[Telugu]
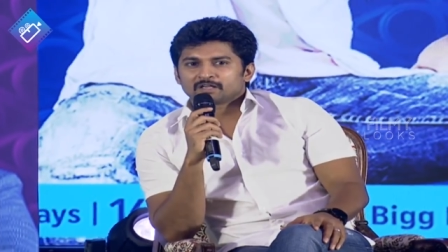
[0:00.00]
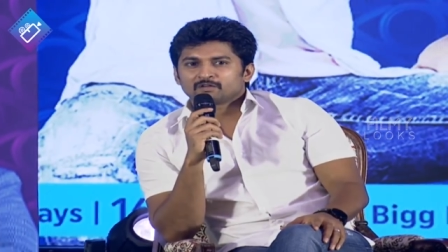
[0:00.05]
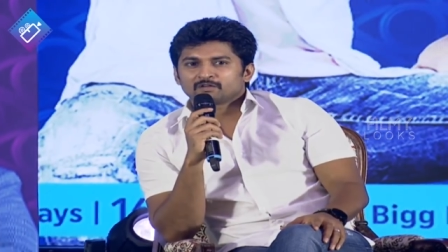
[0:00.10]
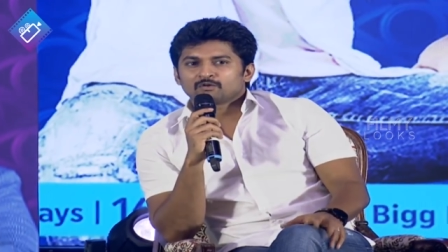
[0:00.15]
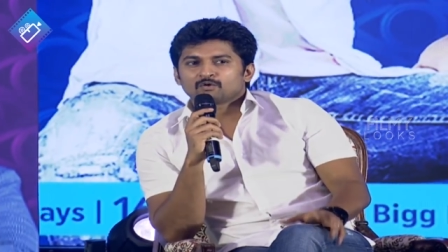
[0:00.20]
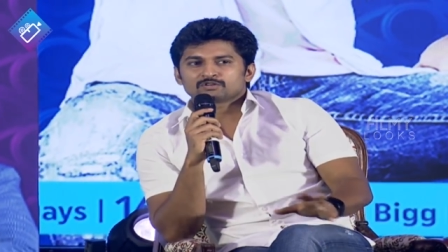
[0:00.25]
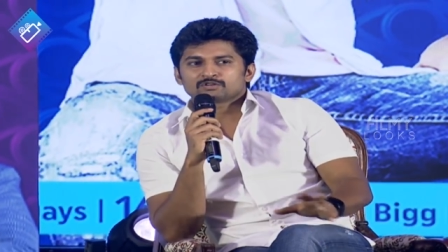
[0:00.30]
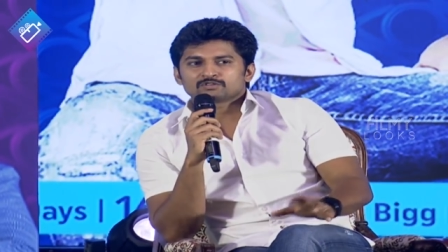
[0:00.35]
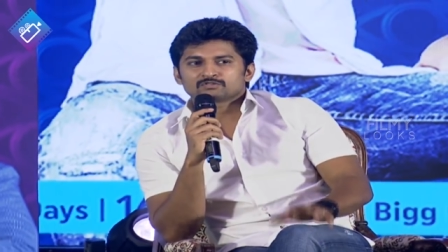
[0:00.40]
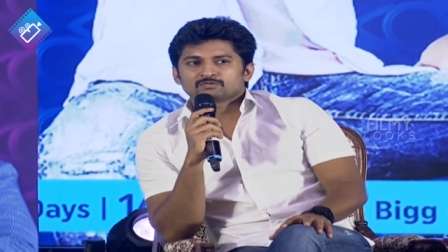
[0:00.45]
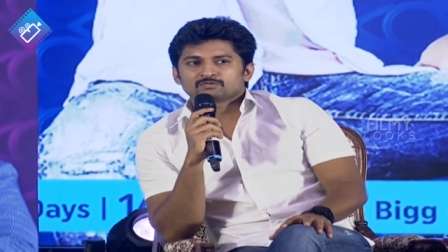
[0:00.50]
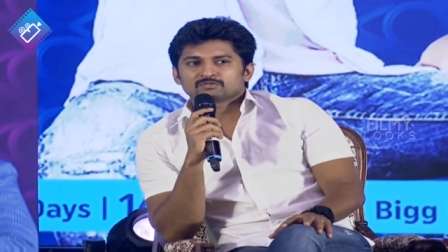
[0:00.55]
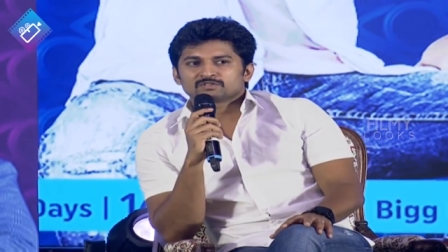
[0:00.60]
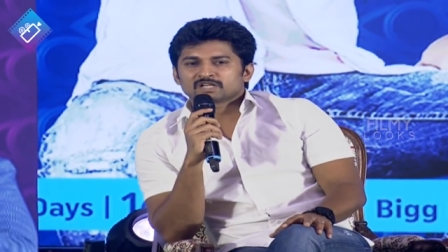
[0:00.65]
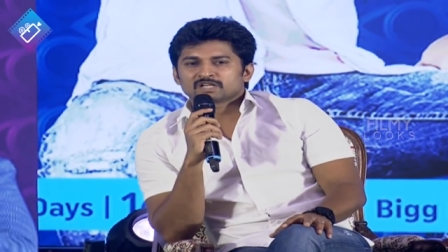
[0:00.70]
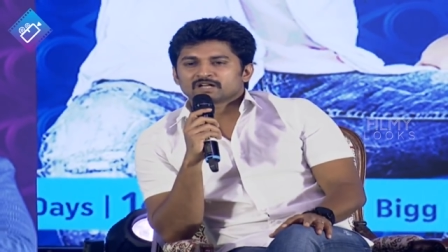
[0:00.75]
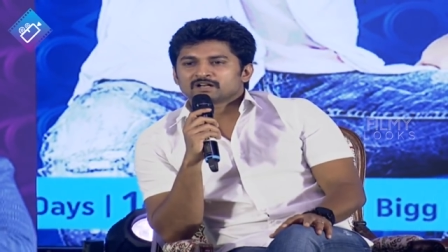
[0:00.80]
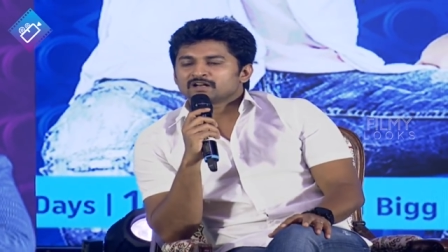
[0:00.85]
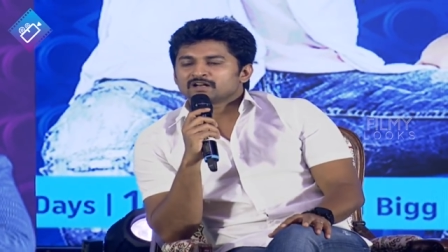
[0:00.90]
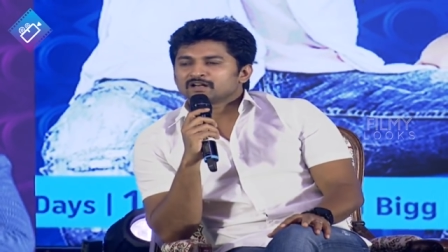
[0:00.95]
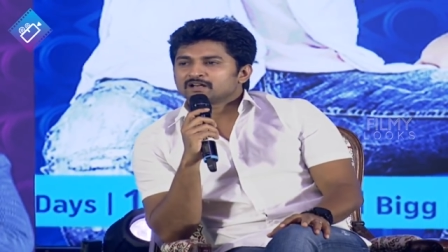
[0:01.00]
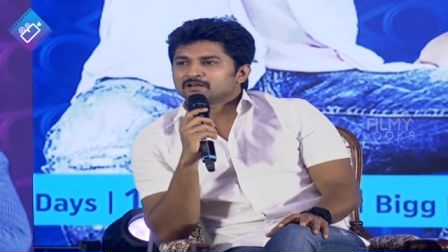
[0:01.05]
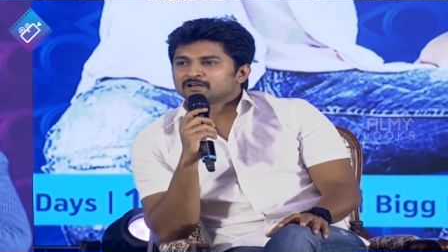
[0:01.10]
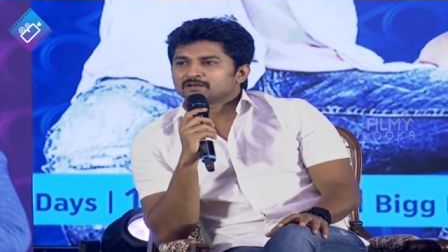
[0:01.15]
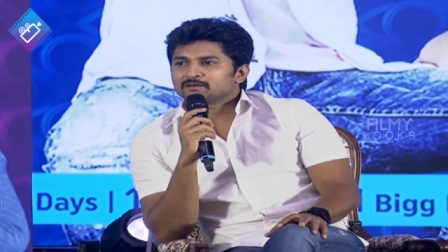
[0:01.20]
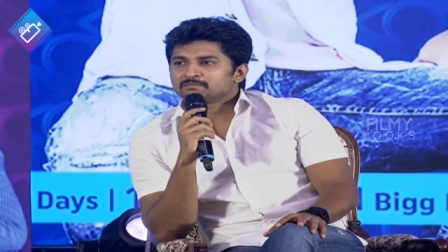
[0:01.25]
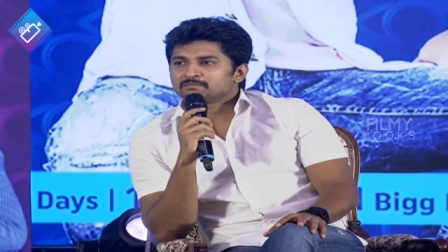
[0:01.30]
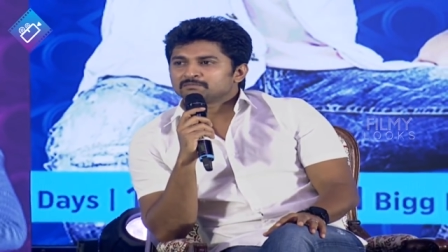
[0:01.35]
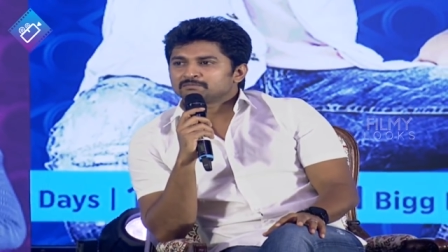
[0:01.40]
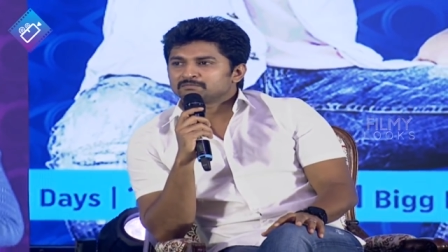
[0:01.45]
ఈరోజు జనరల్గా
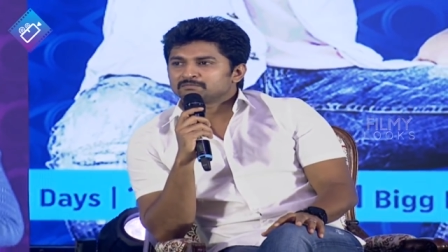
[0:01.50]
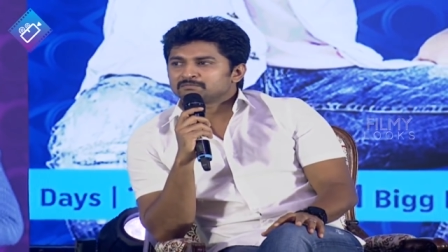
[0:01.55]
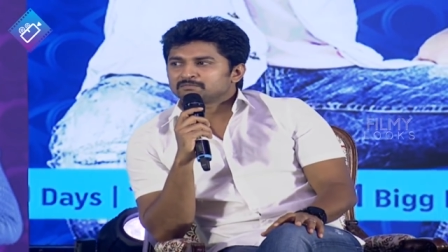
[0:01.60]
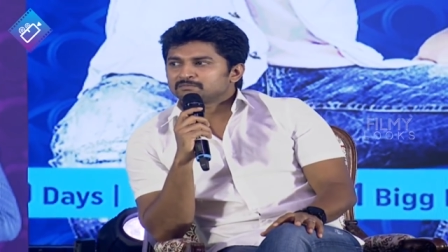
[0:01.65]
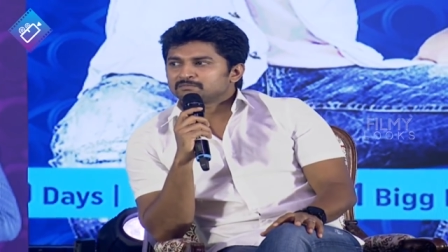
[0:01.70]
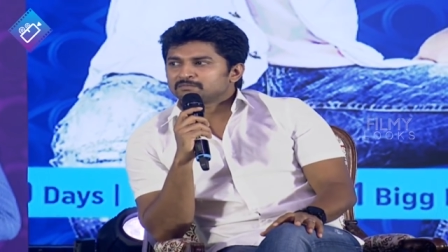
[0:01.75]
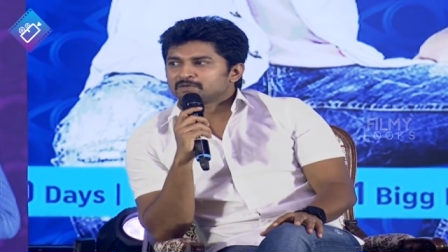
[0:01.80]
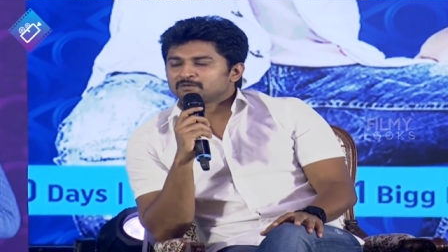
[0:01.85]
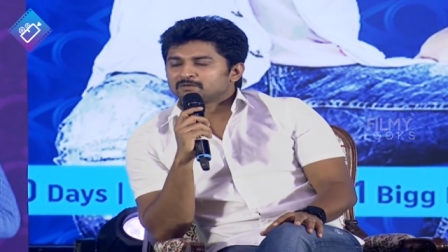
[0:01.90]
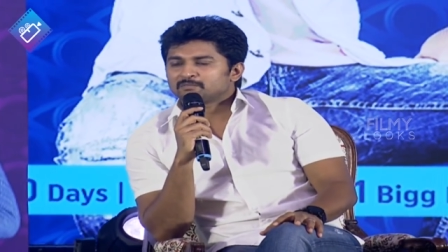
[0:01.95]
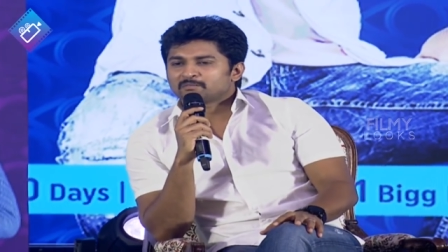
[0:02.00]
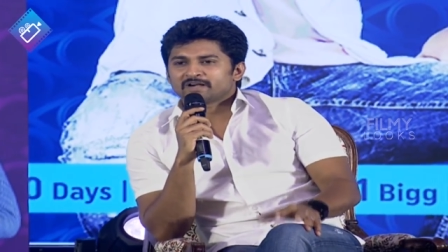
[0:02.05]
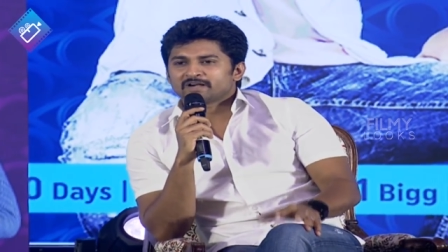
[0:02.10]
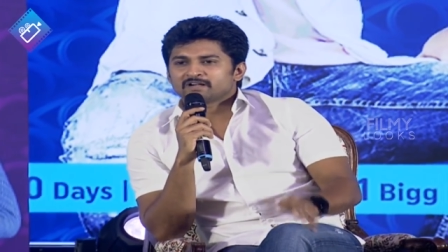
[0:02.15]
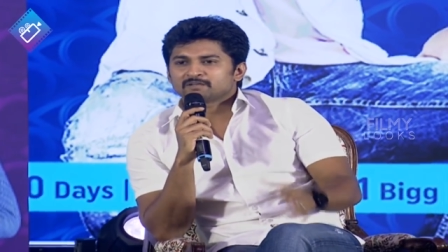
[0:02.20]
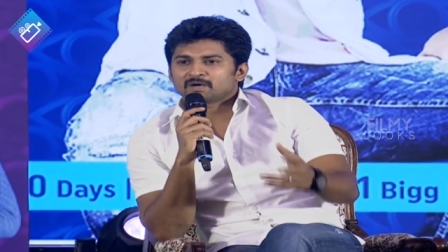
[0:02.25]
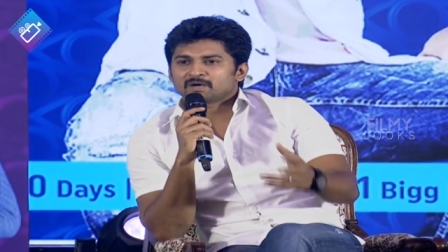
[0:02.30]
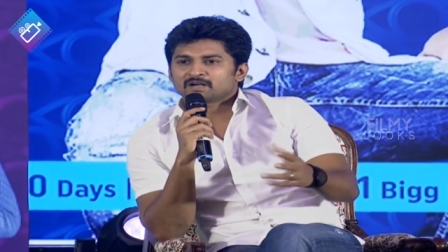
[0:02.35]
మనం బయట